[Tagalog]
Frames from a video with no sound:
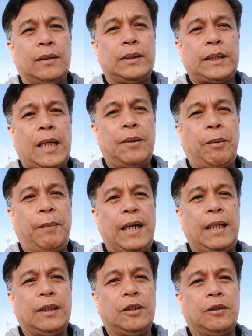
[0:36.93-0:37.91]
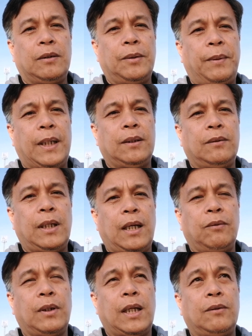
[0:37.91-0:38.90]
sakay baba lang yung iba, no?
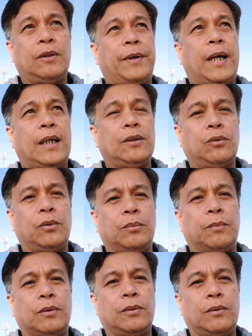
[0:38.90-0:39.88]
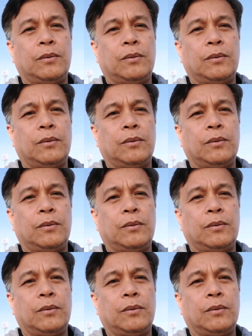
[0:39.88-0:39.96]
lalong-lalo ng mga katutubo.